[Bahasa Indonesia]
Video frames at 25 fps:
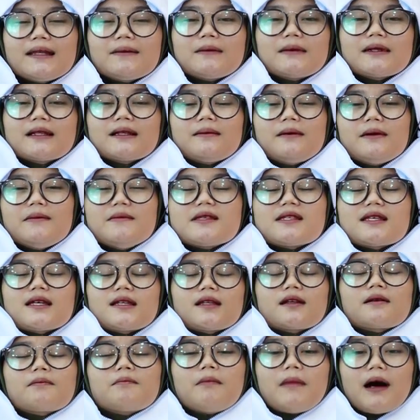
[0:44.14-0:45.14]
teman-teman
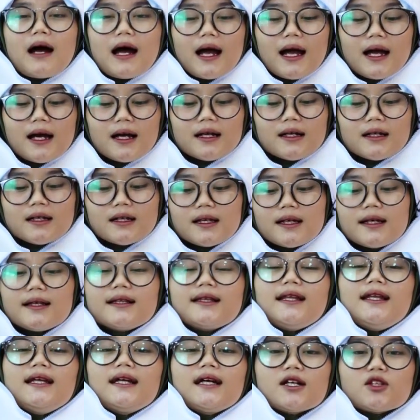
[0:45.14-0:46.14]
bisa terbang
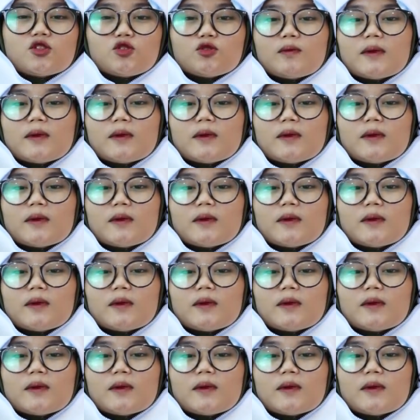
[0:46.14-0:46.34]
jadi nggak